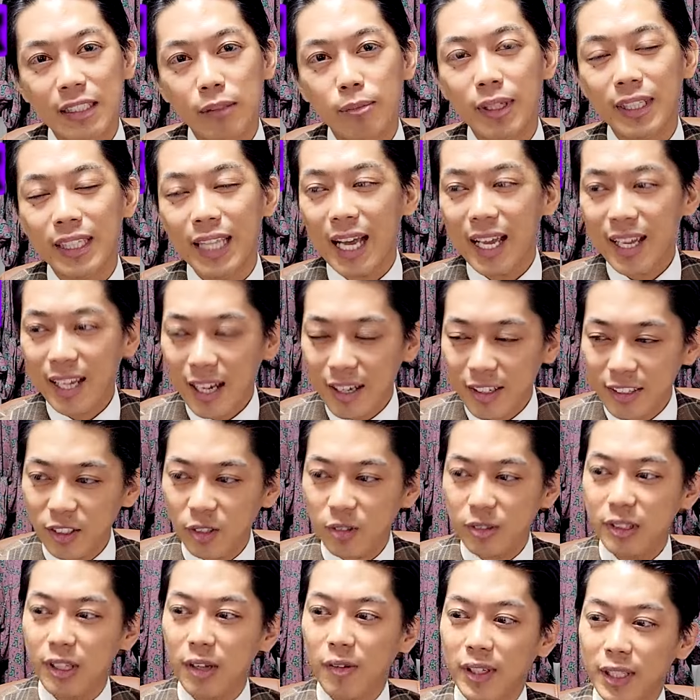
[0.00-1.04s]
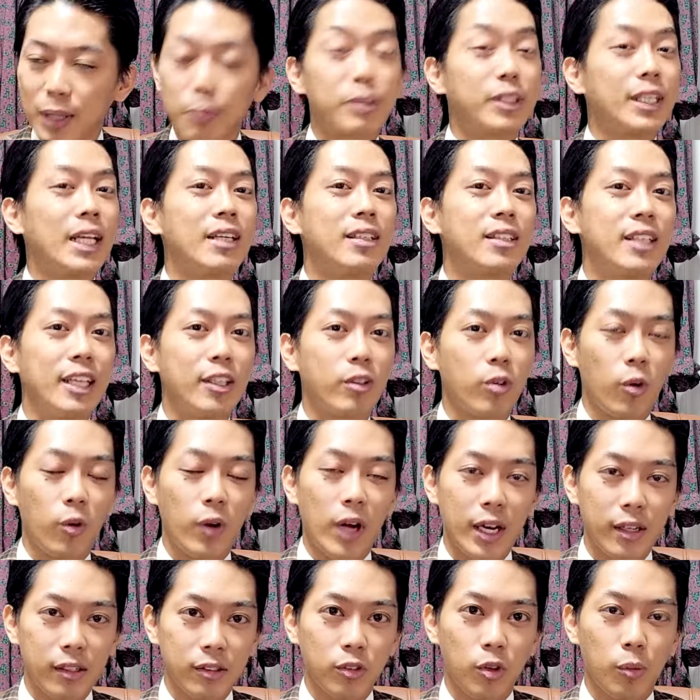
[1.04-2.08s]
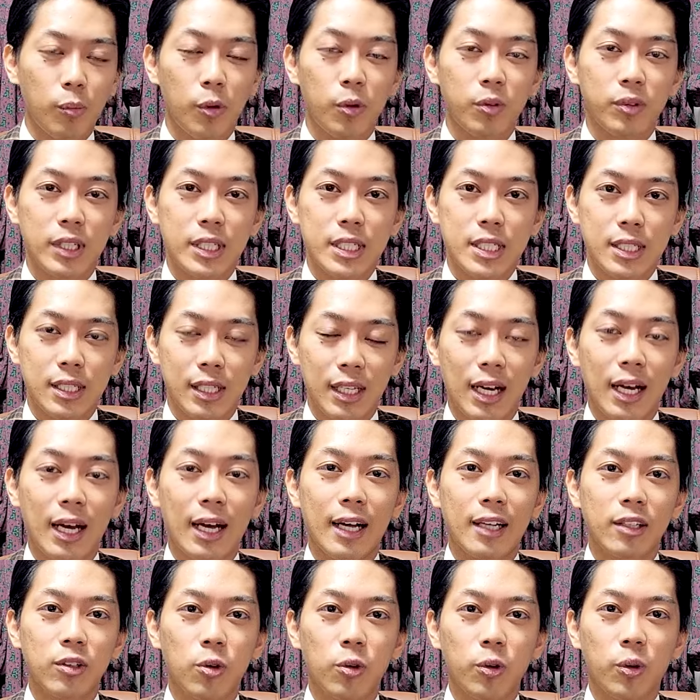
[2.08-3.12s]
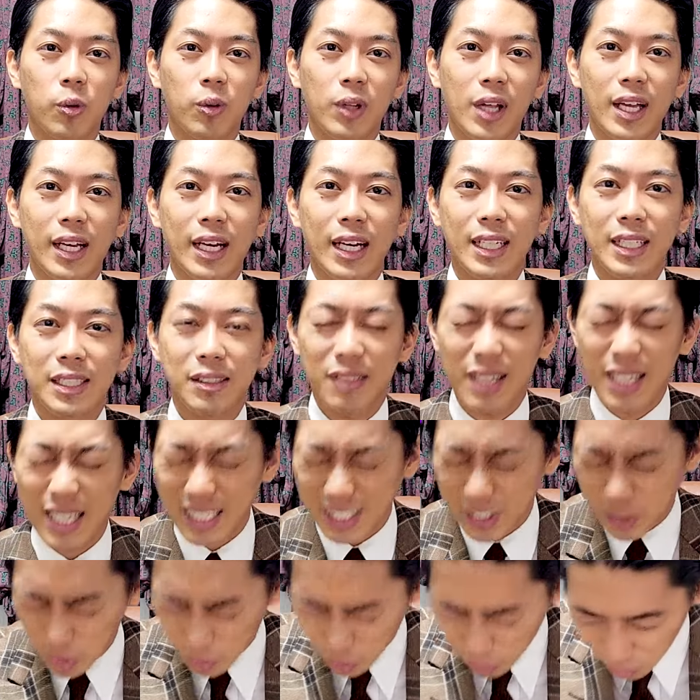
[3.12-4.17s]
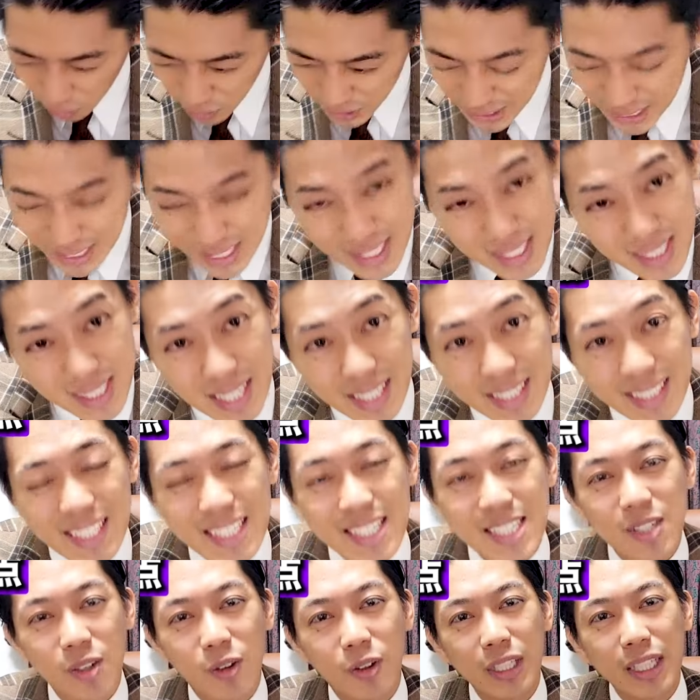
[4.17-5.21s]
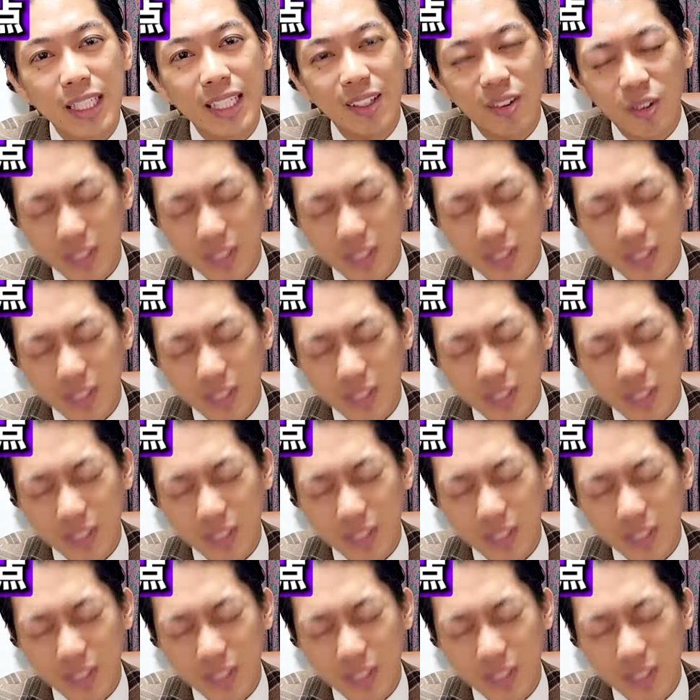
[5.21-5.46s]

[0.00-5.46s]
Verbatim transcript: まあ、大学によっては多分なくていいところあると思うんですが東京大学は情報必須なんですよ1